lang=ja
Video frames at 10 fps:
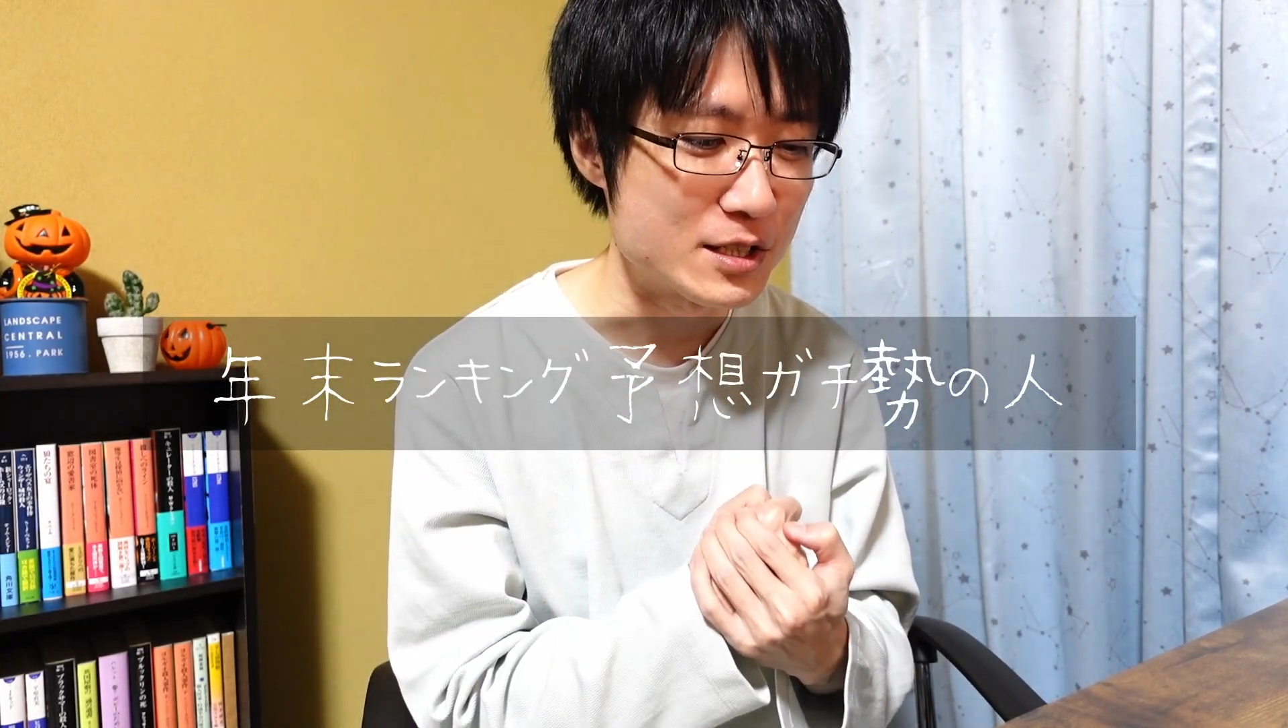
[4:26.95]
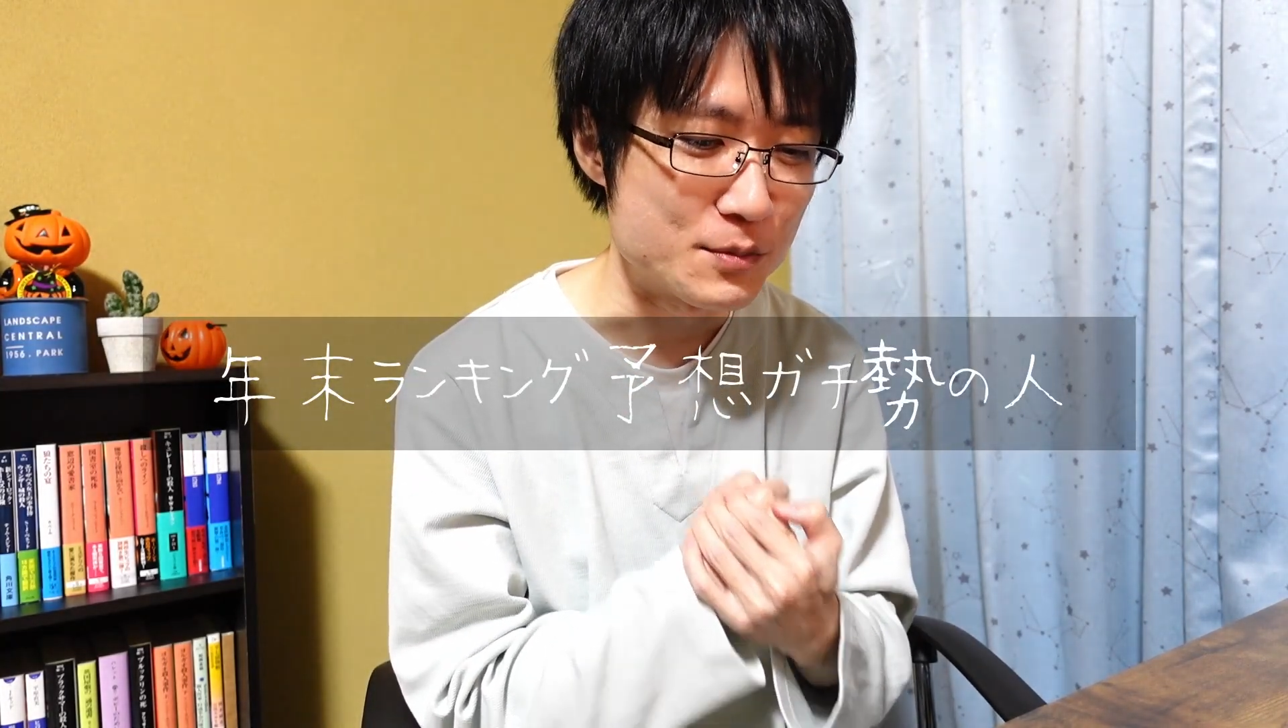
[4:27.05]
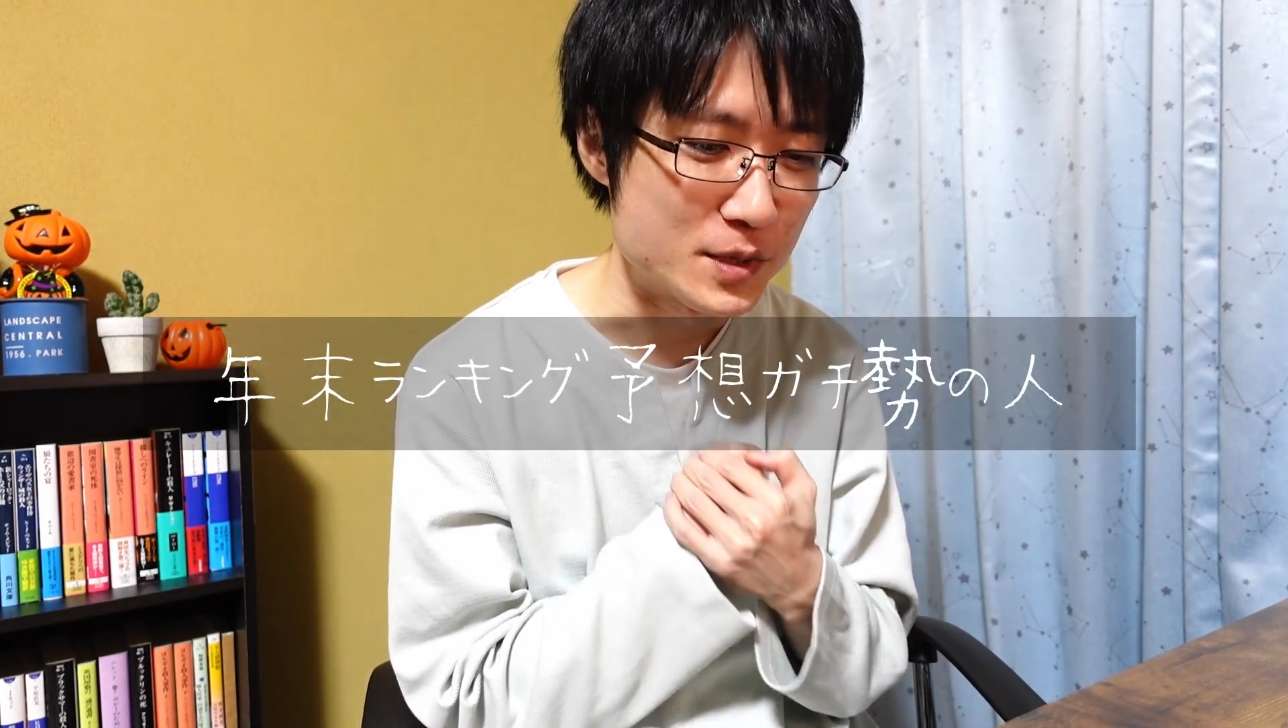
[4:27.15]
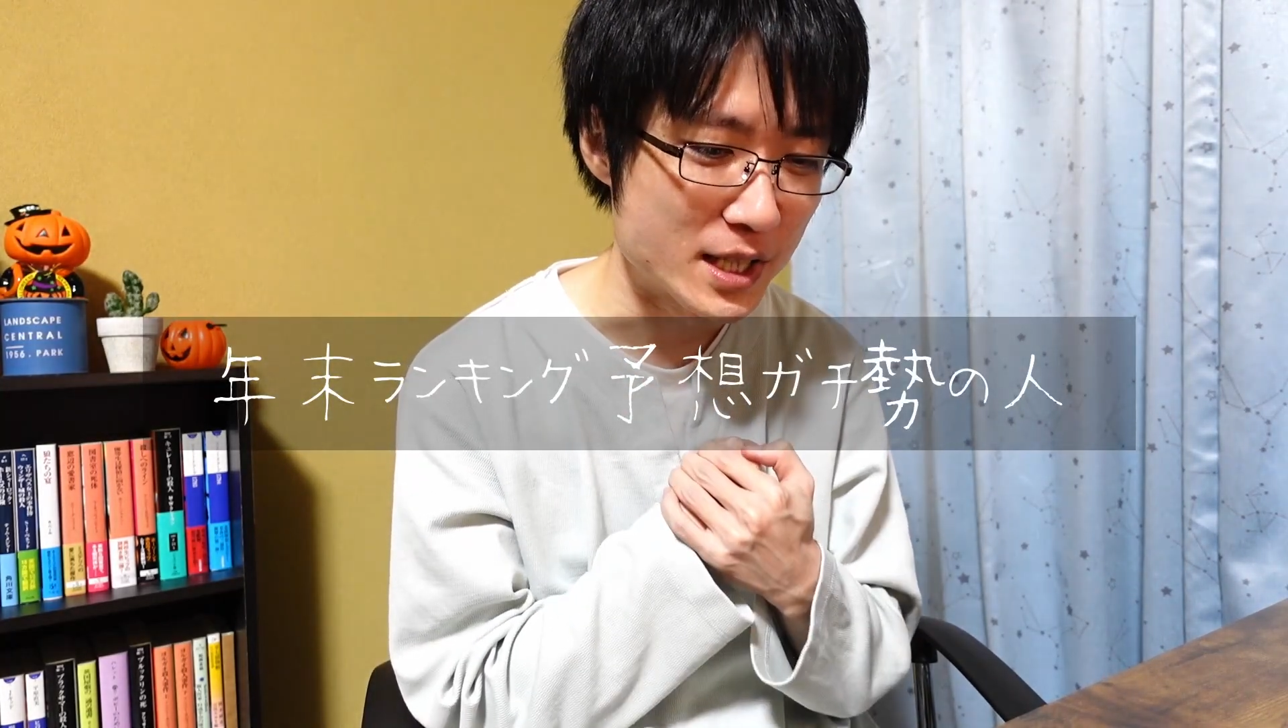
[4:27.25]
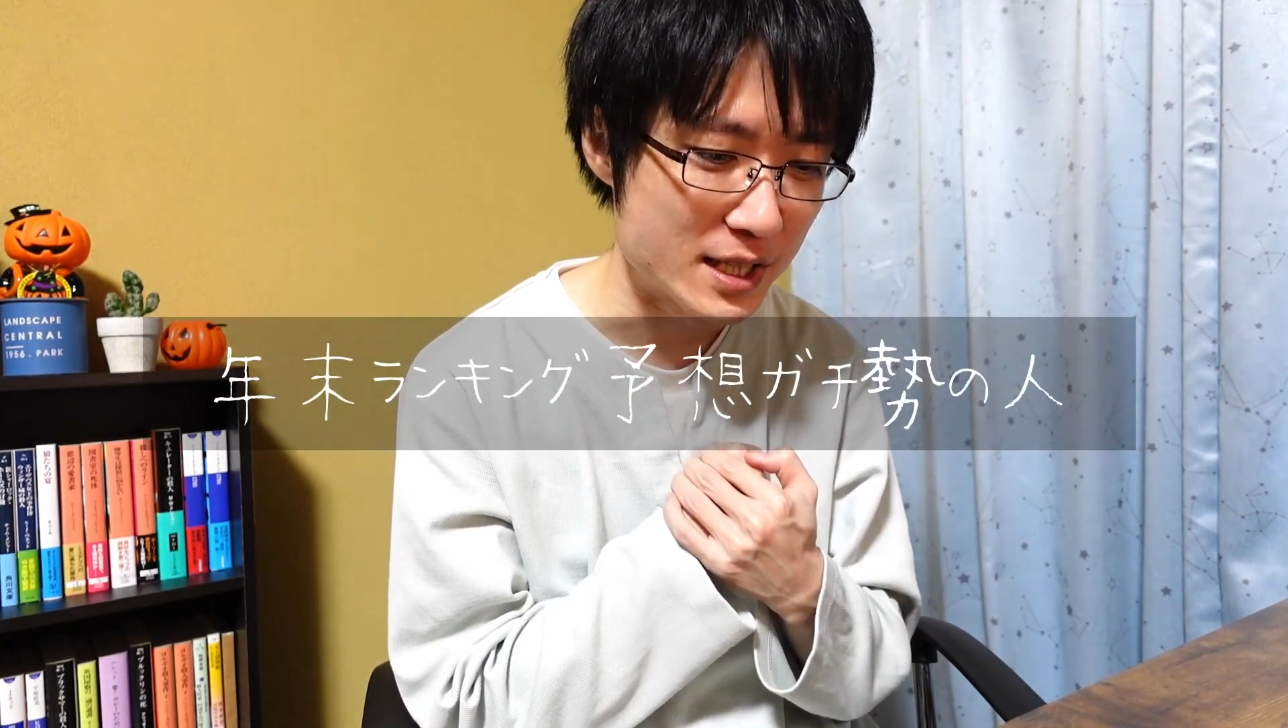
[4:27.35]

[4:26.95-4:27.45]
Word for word: 画に向け